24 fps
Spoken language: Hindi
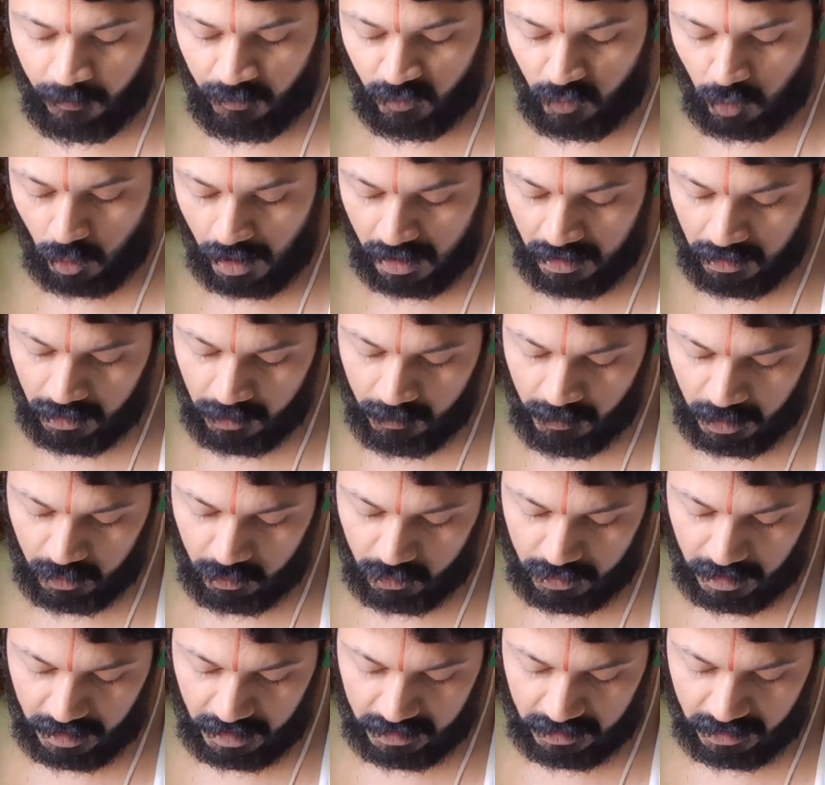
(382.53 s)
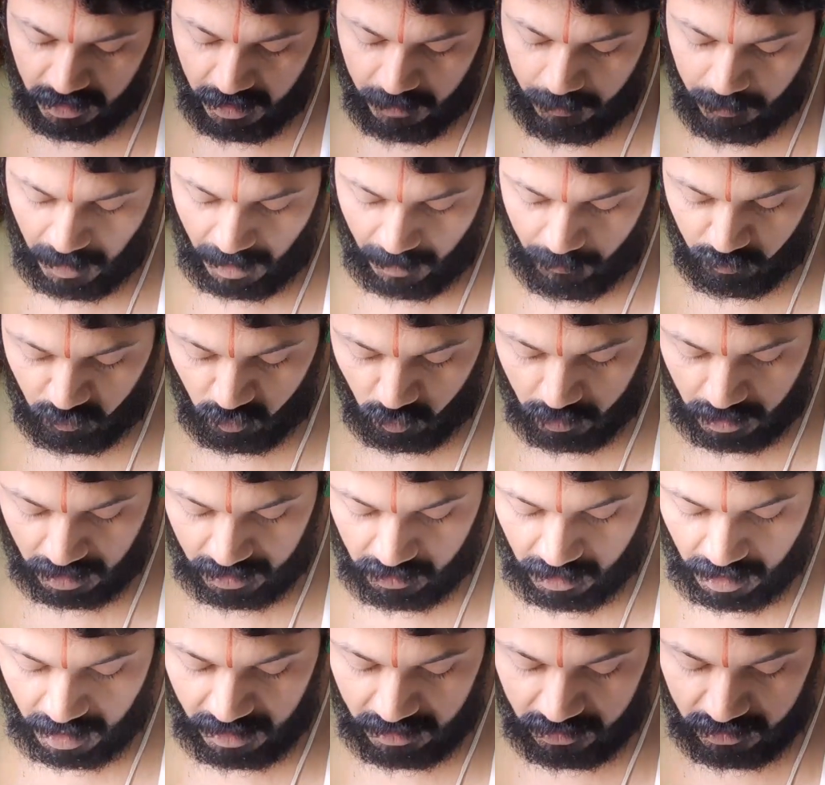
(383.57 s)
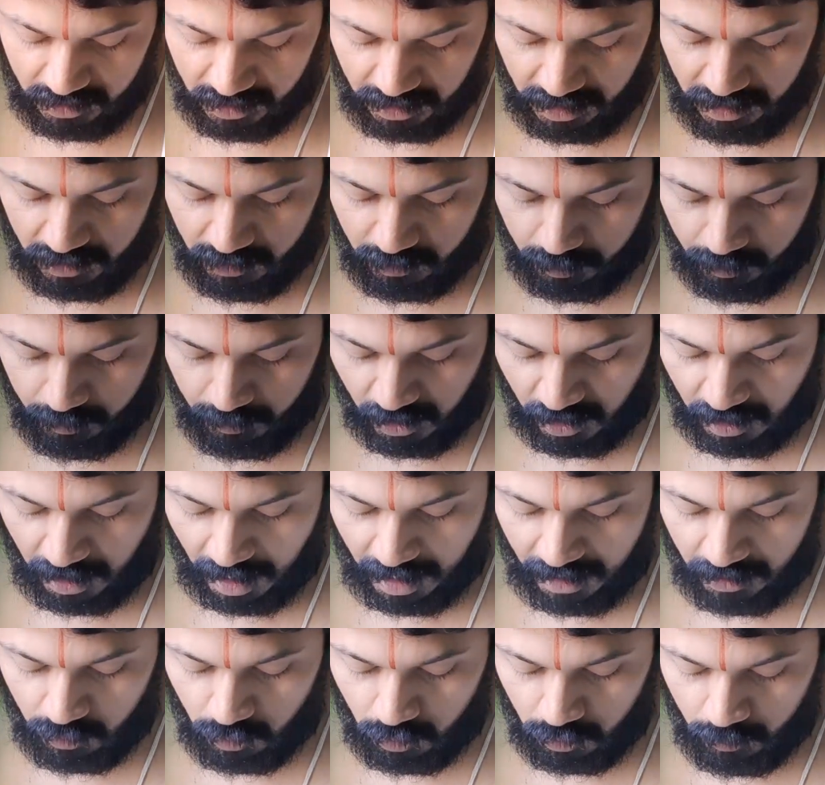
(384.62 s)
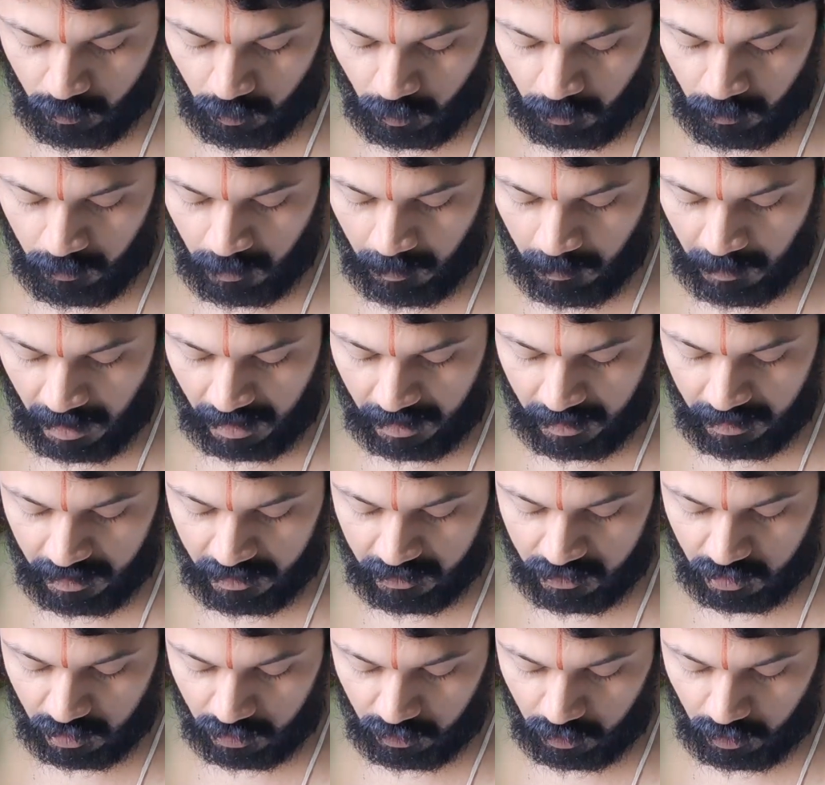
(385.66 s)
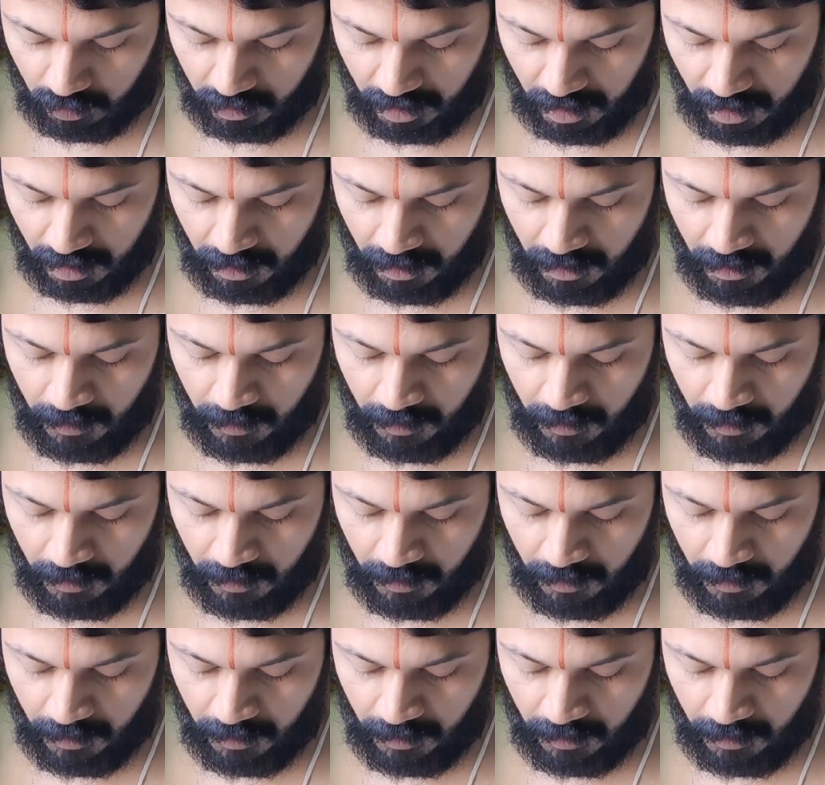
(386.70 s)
तुरंत मनुष्य का शरीर प्राप्त हो जाता है इसी प्रकार युद्ध भूमि में मारे गए क्षत्रिय